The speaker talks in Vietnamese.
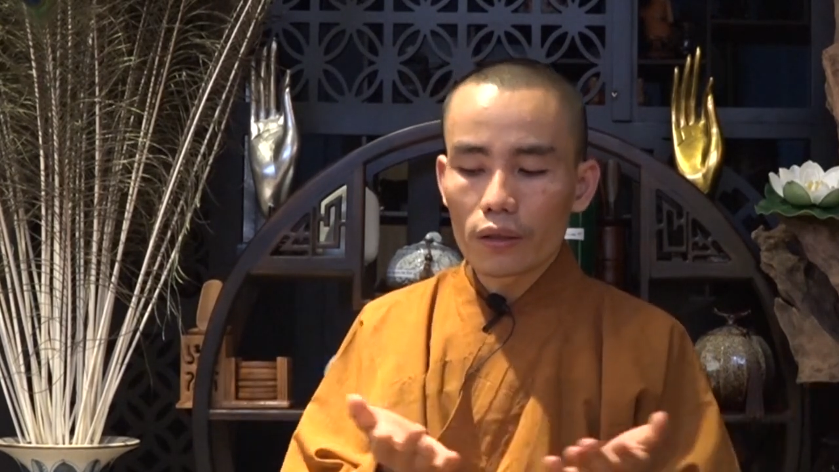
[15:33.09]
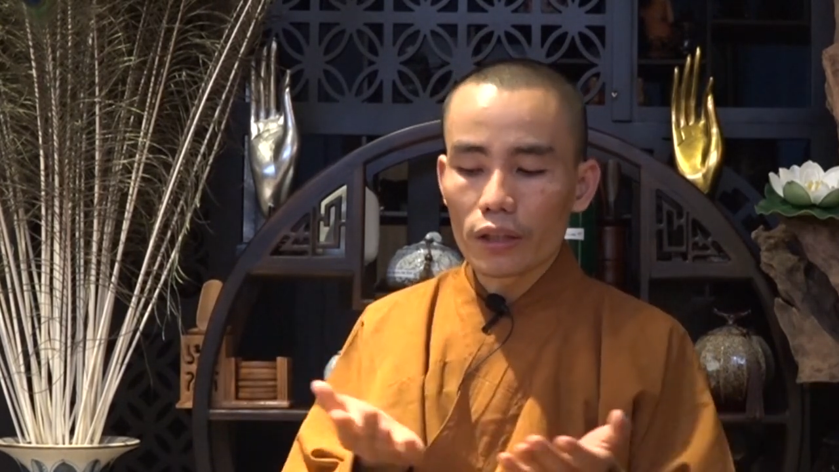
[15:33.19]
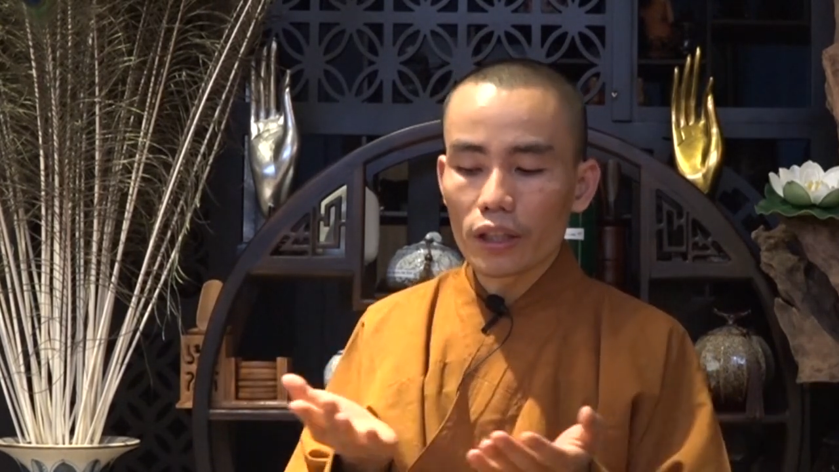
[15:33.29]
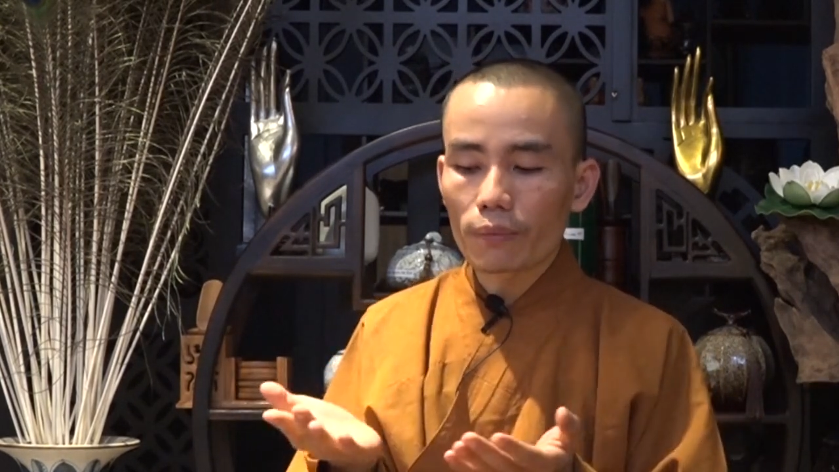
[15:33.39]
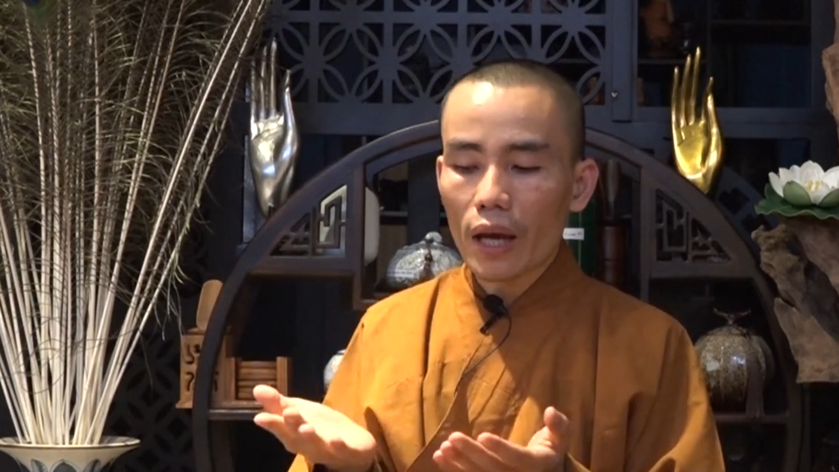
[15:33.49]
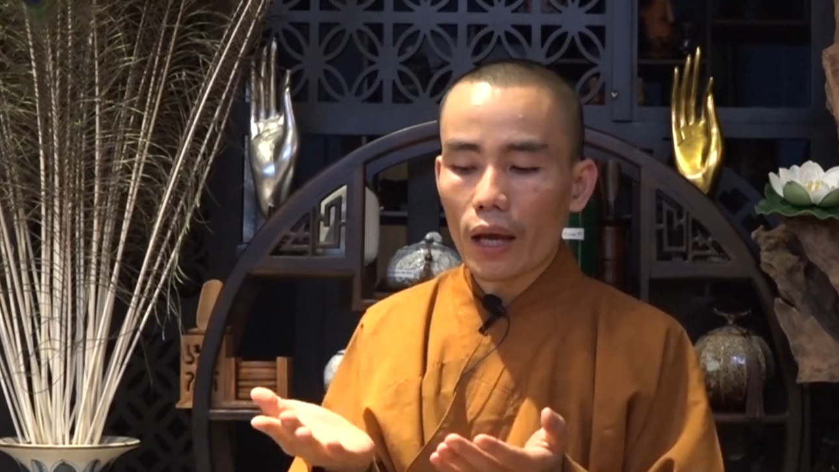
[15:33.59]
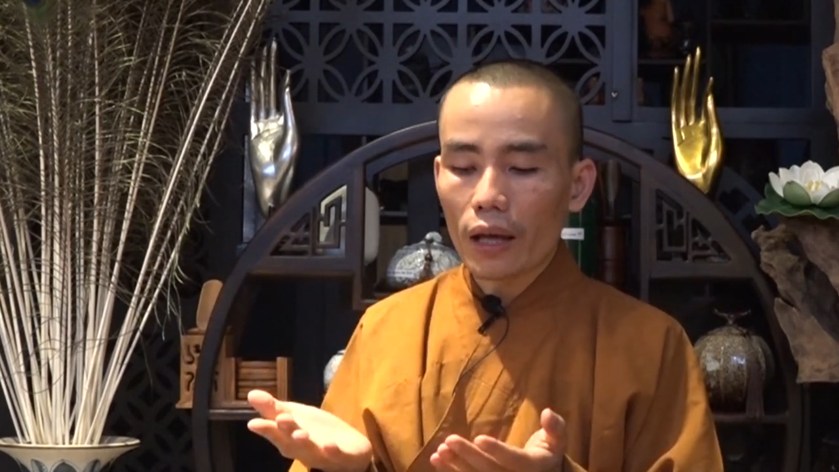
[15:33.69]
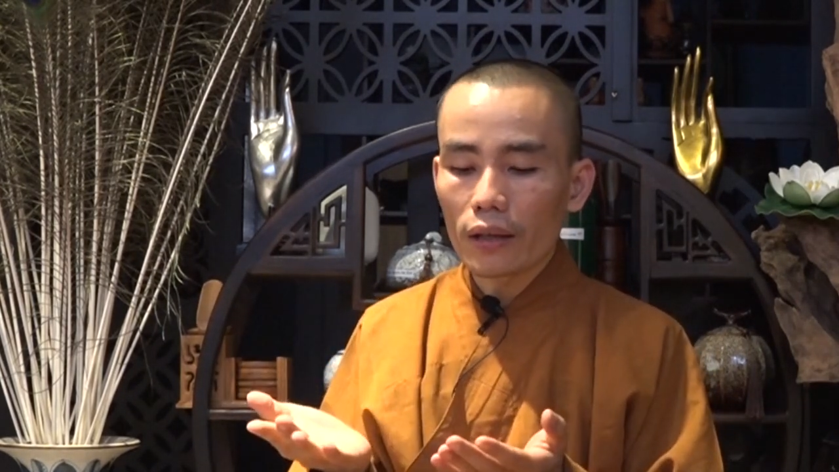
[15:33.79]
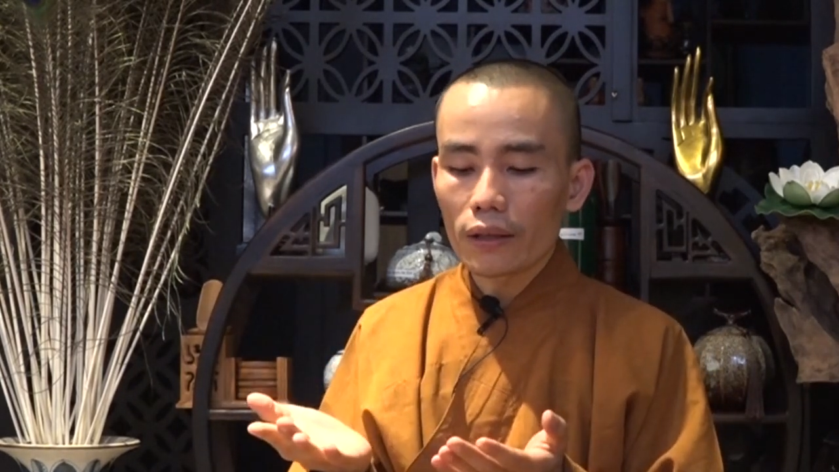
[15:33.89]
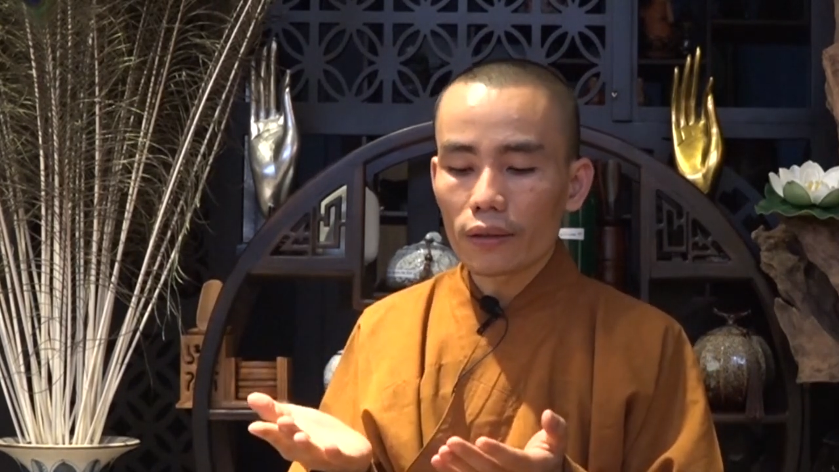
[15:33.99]
thì chiếc bè
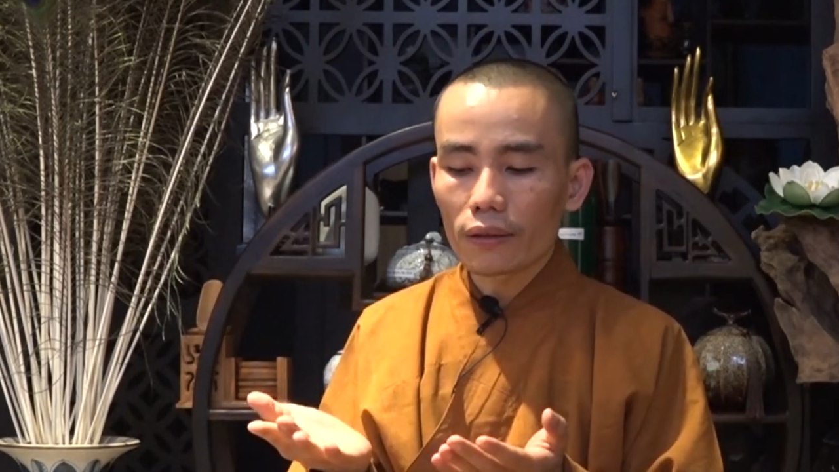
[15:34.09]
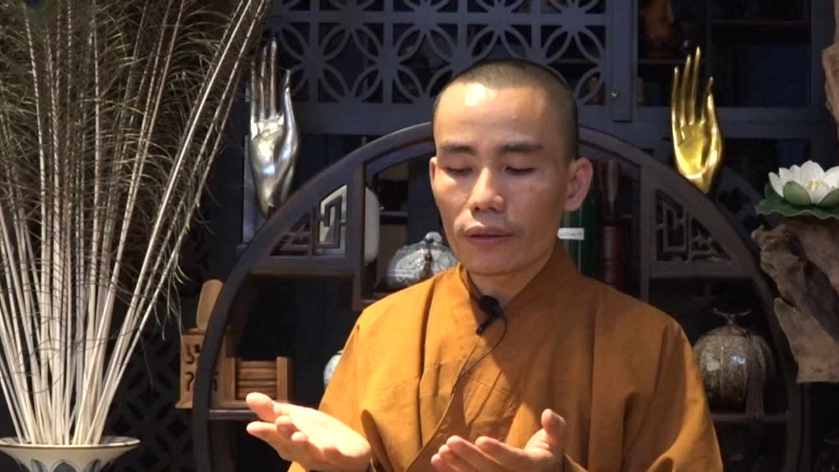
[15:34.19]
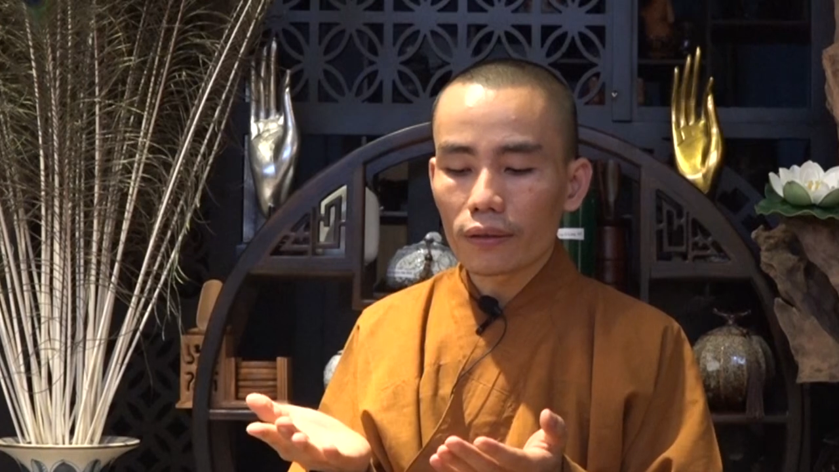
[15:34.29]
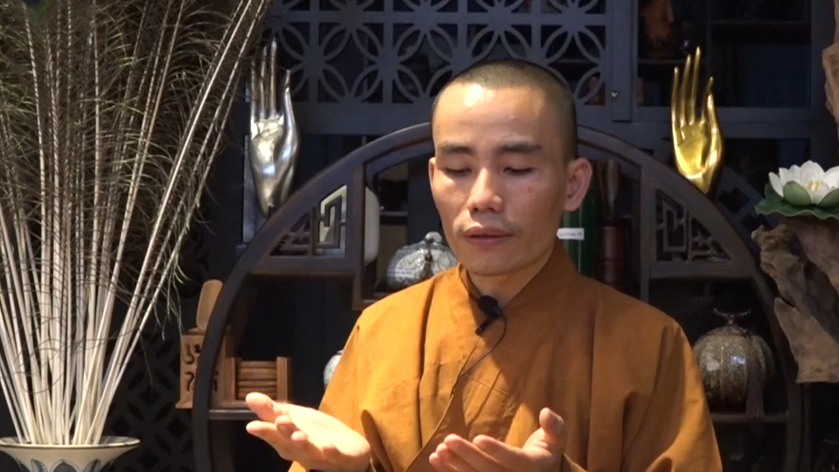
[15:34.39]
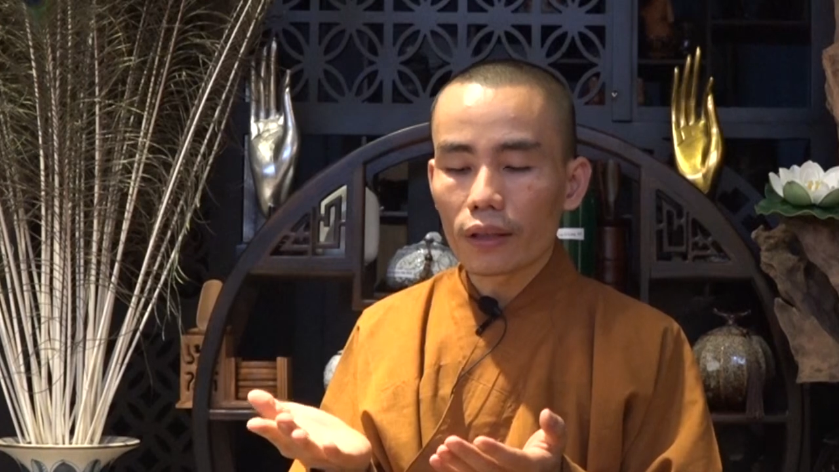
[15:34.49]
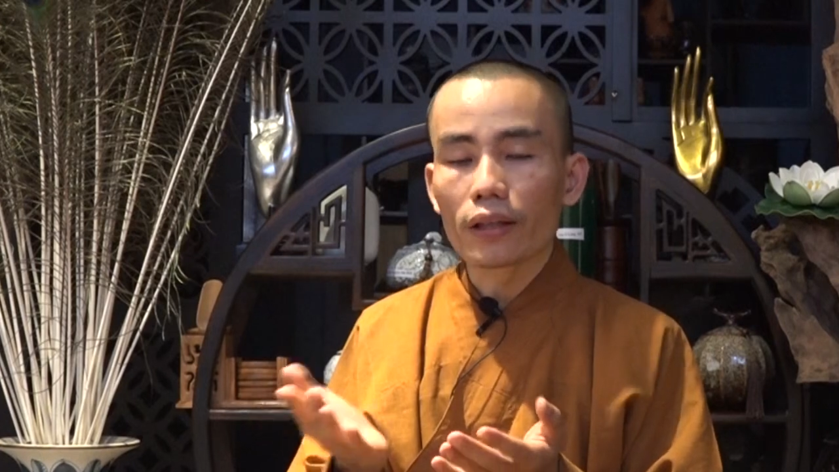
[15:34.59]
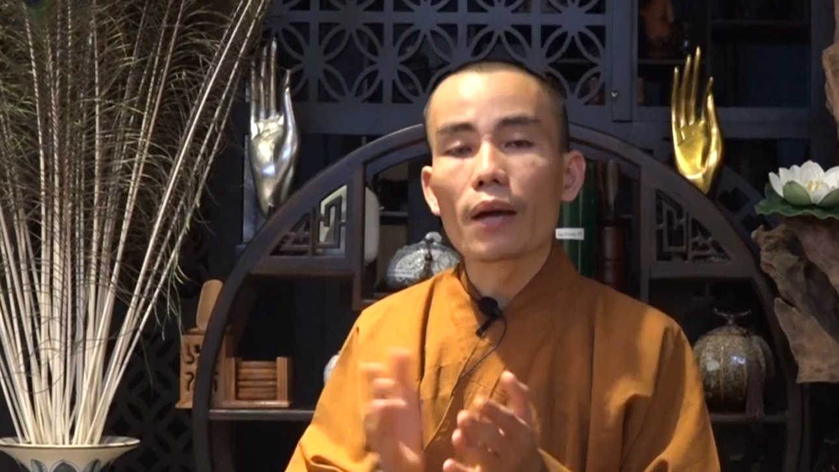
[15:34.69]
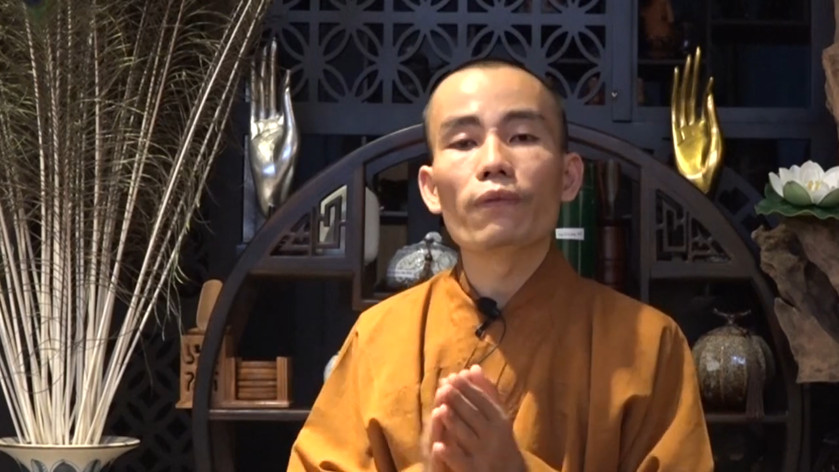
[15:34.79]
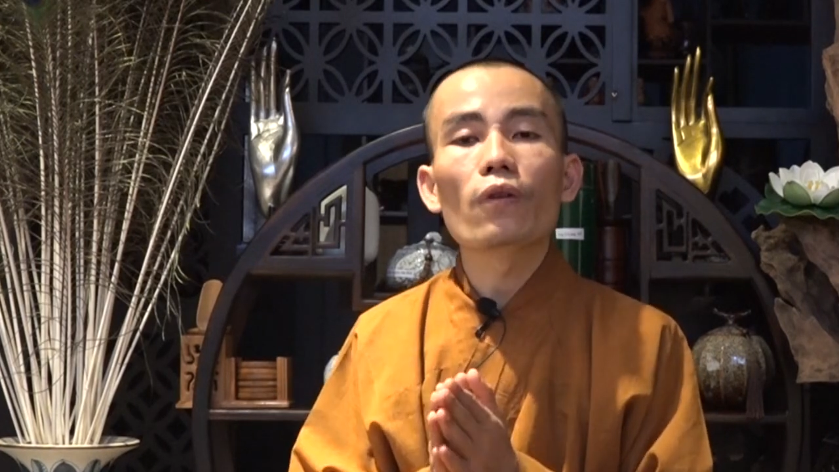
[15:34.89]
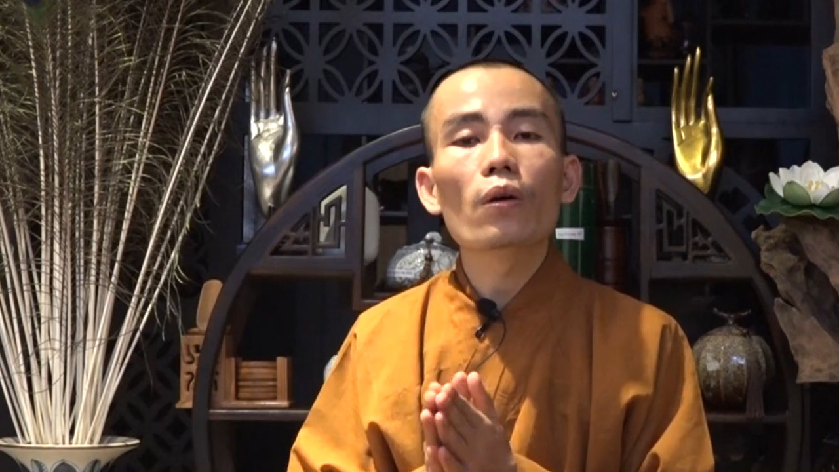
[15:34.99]
ấy là
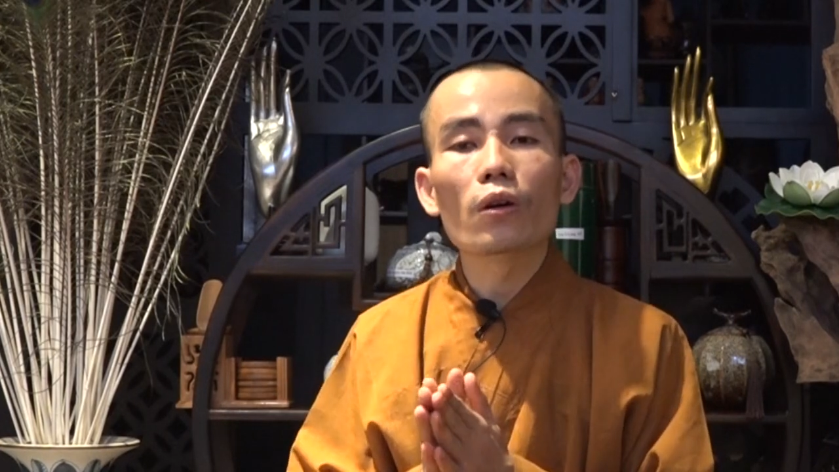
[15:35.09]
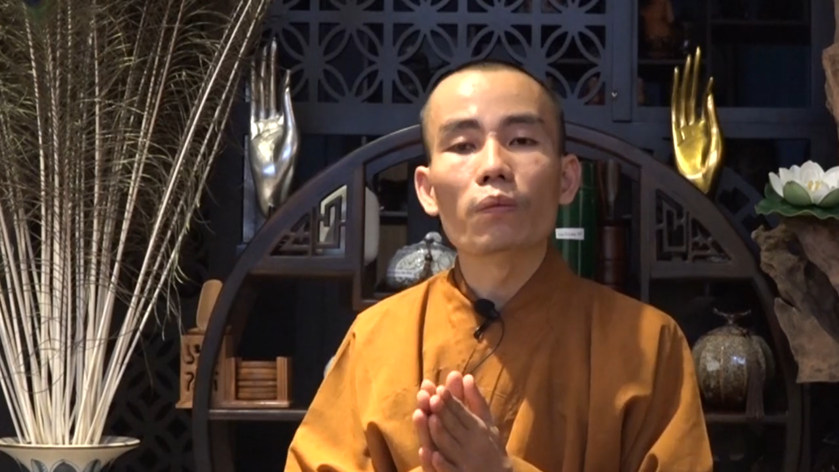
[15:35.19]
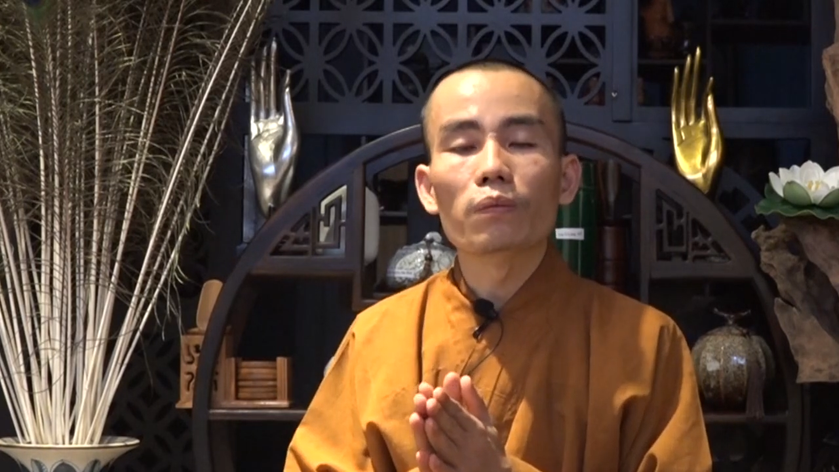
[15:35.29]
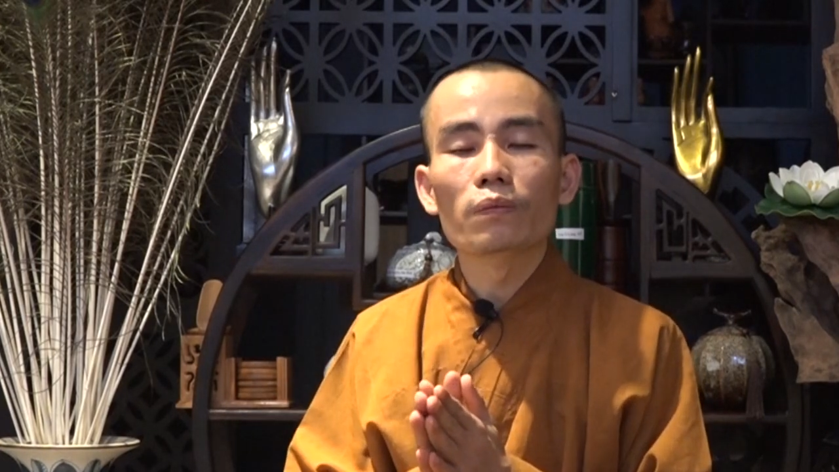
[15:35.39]
đẹp vô cùng.